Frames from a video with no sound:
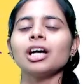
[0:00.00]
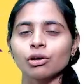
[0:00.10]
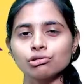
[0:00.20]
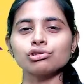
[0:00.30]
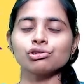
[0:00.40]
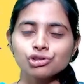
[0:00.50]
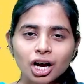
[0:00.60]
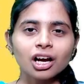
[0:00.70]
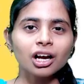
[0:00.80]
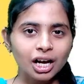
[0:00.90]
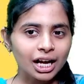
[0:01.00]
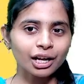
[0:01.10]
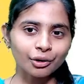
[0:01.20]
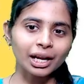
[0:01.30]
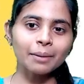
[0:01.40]
கொஞ்சம் கொஞ்சம் அங்கங்கே
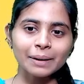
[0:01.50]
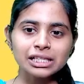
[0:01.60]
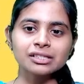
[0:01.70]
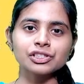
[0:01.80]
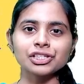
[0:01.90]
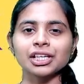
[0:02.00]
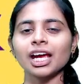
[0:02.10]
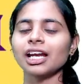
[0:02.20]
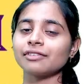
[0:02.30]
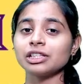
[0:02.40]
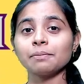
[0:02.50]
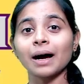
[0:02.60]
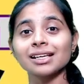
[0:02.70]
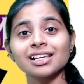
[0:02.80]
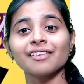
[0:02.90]
அரைகுறையாக படித்து வச்சுருக்கேன் எனக்கு வந்து
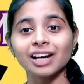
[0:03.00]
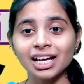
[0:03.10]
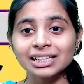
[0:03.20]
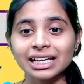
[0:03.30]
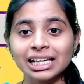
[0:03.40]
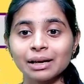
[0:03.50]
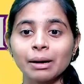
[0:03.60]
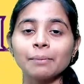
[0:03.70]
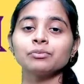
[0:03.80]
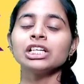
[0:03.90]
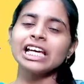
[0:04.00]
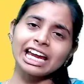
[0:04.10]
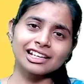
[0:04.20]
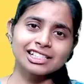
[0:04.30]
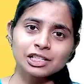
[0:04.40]
பாஸ் ஆவானான்னு தெரியல மேம்
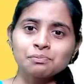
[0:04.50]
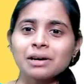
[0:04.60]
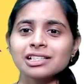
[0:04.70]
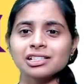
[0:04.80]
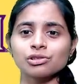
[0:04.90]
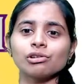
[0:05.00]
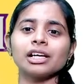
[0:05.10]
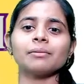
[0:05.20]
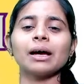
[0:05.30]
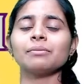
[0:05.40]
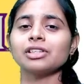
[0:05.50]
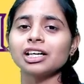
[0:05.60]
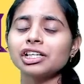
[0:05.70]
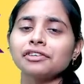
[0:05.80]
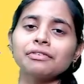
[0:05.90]
எனக்கு ஜஸ்ட் பாஸ்க்கு சொல்லுங்கள் மேம்
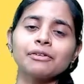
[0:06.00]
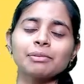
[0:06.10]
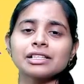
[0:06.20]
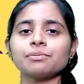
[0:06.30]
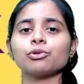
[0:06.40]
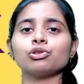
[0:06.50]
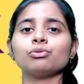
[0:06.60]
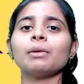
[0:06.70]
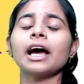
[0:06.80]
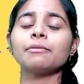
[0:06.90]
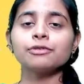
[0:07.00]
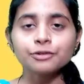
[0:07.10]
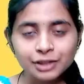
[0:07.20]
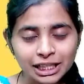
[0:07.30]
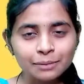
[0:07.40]
தேர்ட்டி ஃபைவ் ப்ளஸ் போதும் மேம்
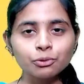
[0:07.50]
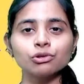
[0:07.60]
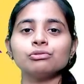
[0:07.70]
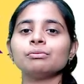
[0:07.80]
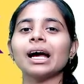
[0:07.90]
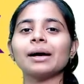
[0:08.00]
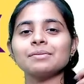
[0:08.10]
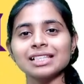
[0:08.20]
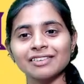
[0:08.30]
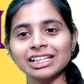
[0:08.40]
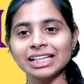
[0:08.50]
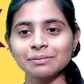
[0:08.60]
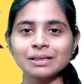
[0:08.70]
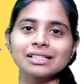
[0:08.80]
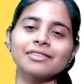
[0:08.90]
ஃபிஃப்டி போதும் மேம் செவன்ட்டி
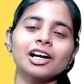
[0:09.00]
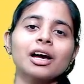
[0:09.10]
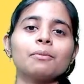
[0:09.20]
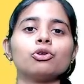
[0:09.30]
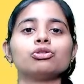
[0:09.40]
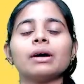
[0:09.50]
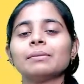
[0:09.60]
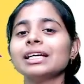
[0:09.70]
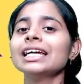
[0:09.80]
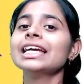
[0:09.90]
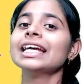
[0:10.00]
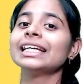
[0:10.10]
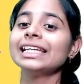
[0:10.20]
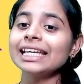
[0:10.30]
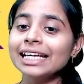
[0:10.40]
ப்ளஸ் வாங்கினா போதும் மேம்னு
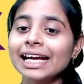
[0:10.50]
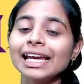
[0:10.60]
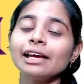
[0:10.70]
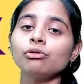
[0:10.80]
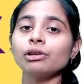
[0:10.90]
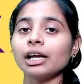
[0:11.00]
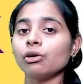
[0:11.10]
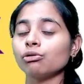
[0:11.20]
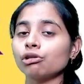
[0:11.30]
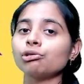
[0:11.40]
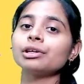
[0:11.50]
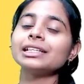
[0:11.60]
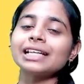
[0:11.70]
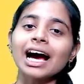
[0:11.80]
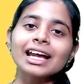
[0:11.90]
நீங்களே உங்களை உங்களுக்கு ஒரு
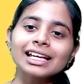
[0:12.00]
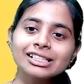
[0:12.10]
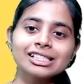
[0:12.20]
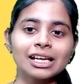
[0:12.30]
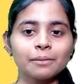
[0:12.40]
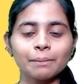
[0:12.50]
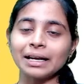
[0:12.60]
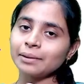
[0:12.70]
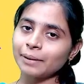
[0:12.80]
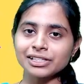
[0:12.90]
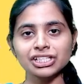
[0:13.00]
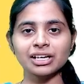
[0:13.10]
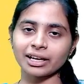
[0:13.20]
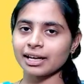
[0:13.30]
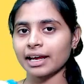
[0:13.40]
டார்கெட் செட் பண்ணி
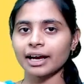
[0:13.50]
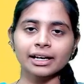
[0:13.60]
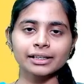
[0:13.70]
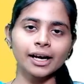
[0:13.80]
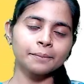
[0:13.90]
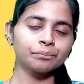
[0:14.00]
படிச்சுட்டு இருக்கீங்க கரெக்டாக